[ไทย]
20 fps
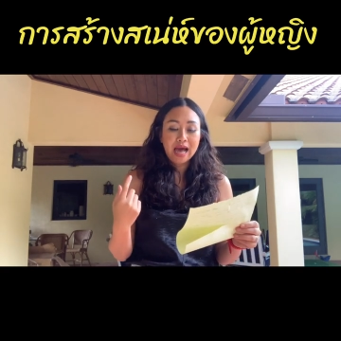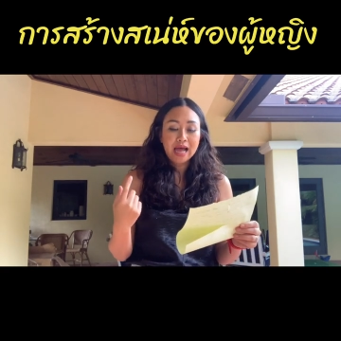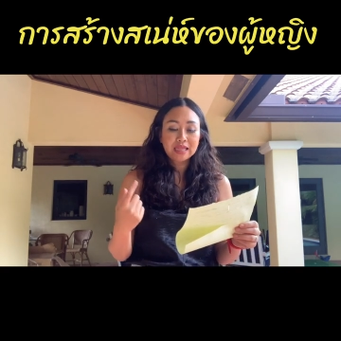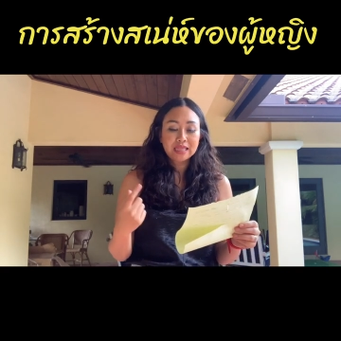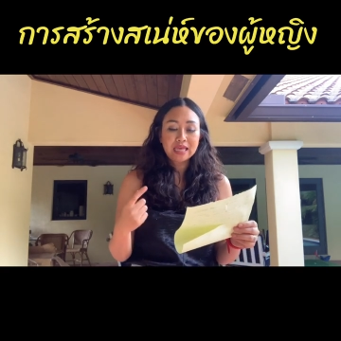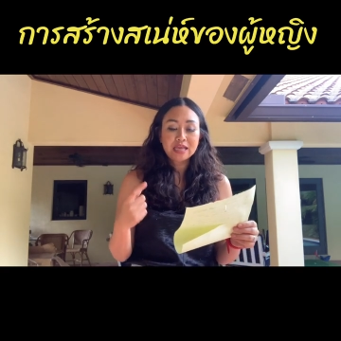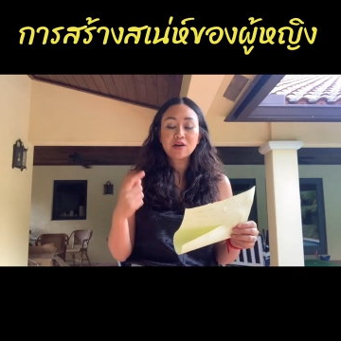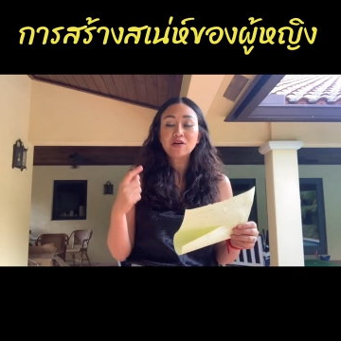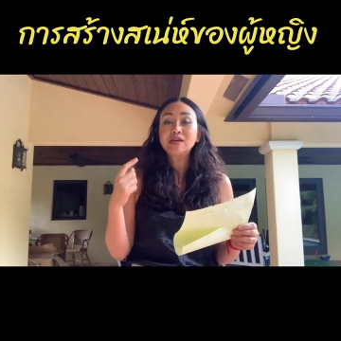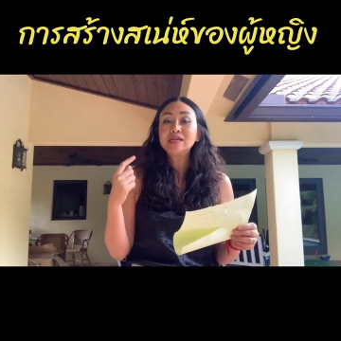อัน
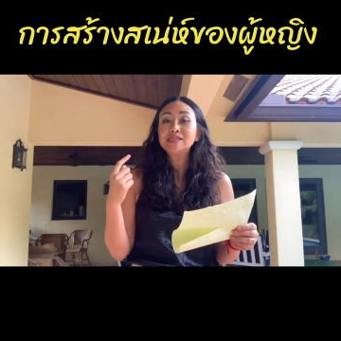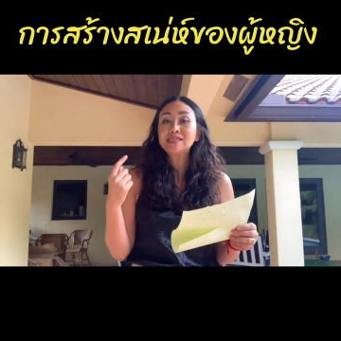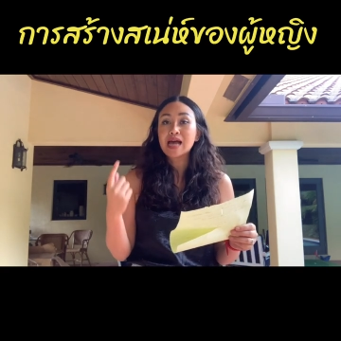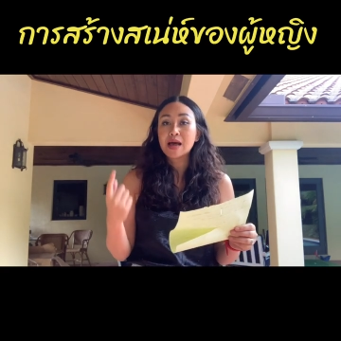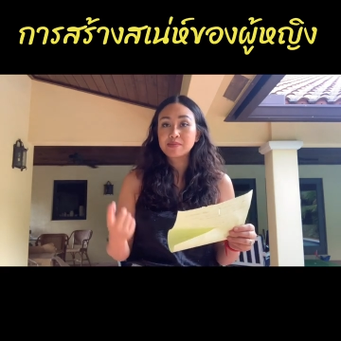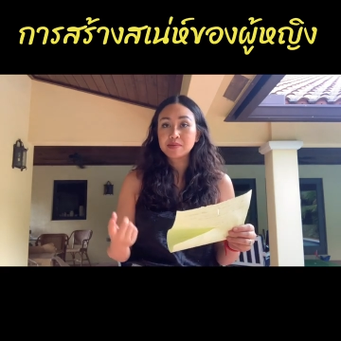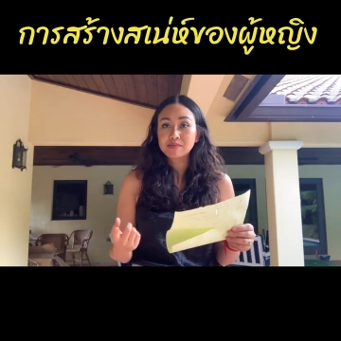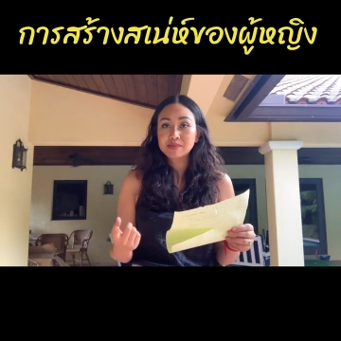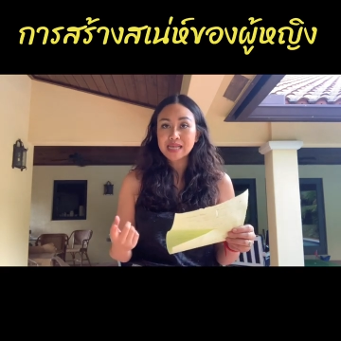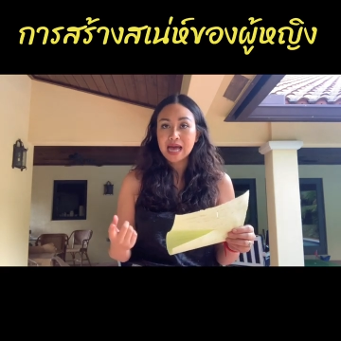นี้ก็คือ สา
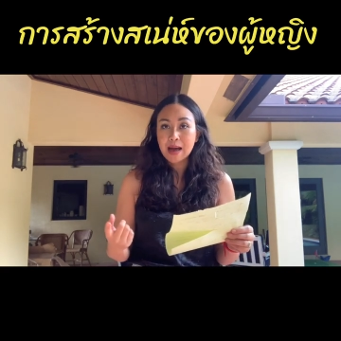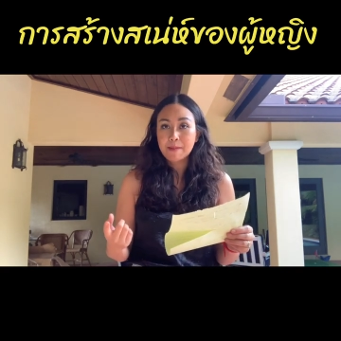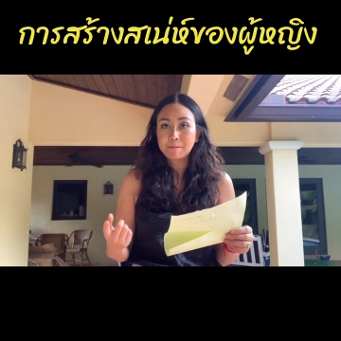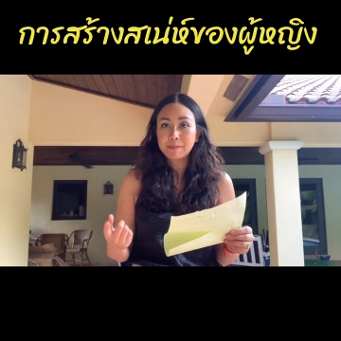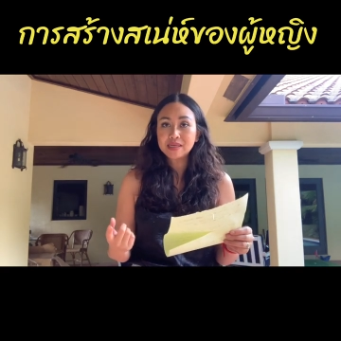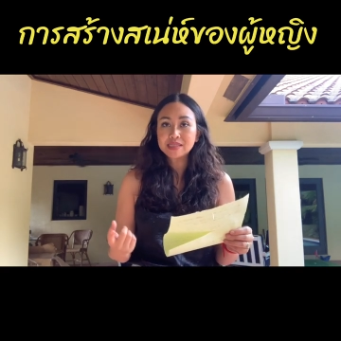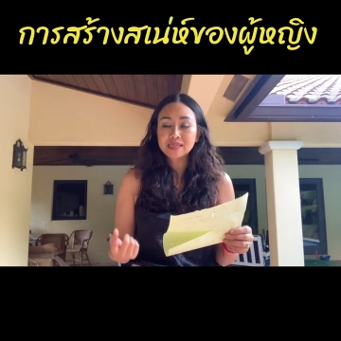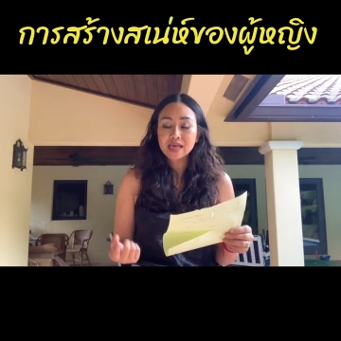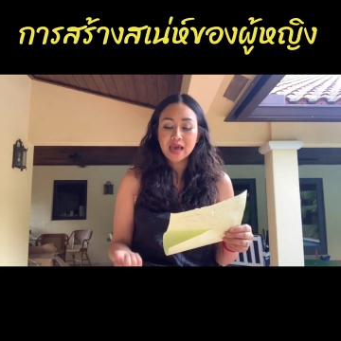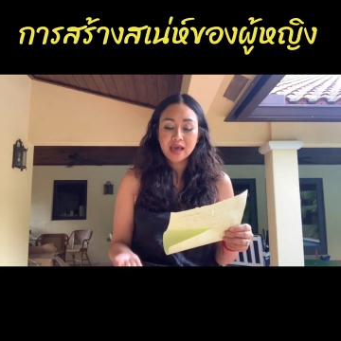มสิบสามเป
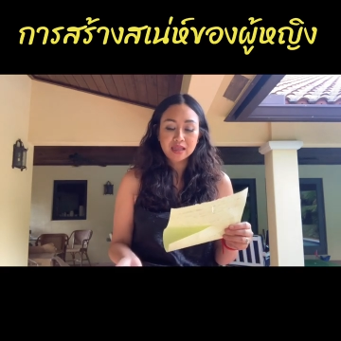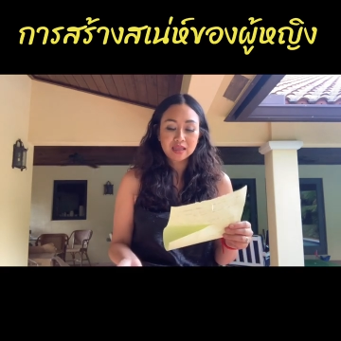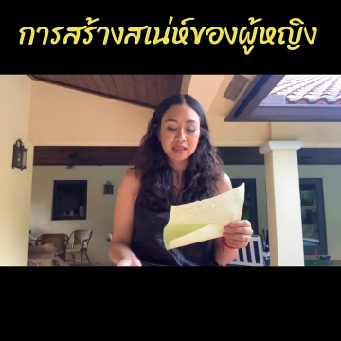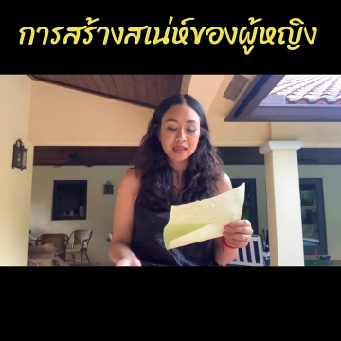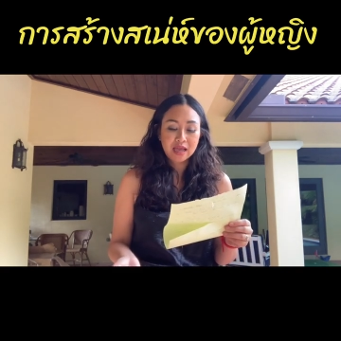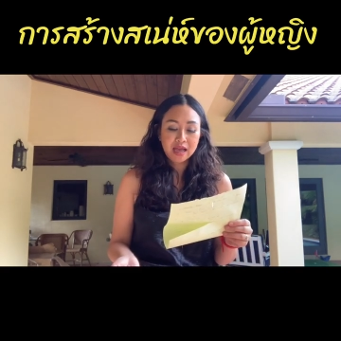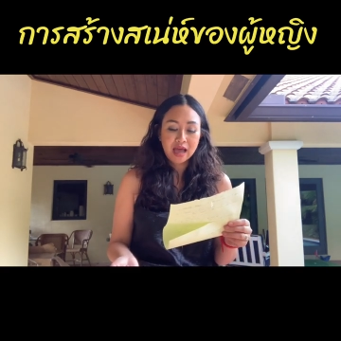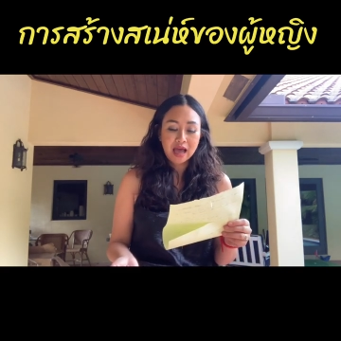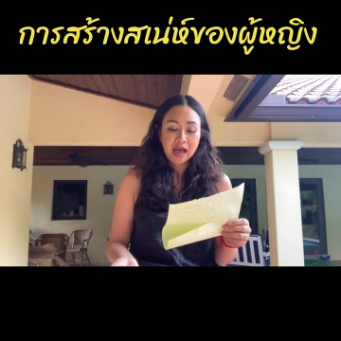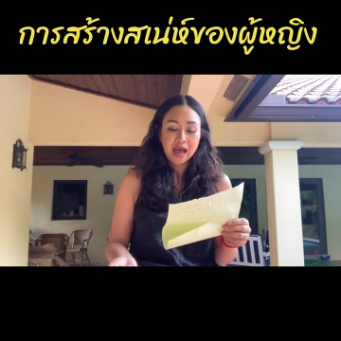อร์เซ็นต์
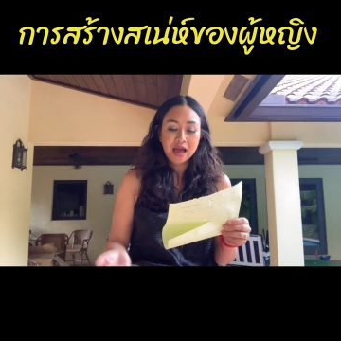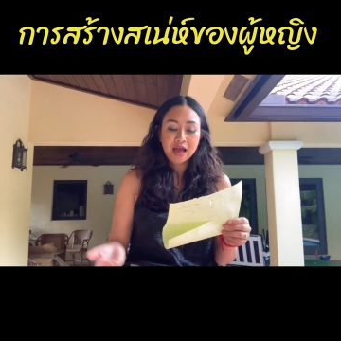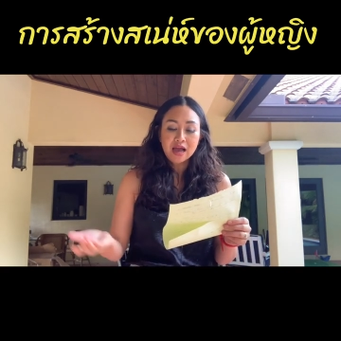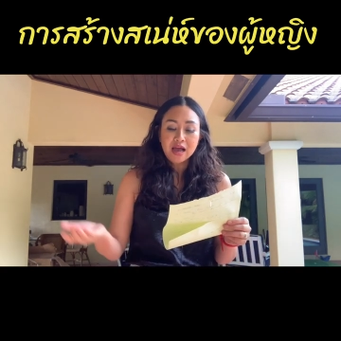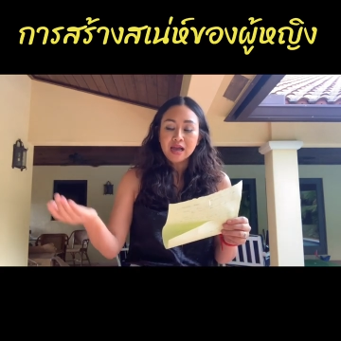นะคะ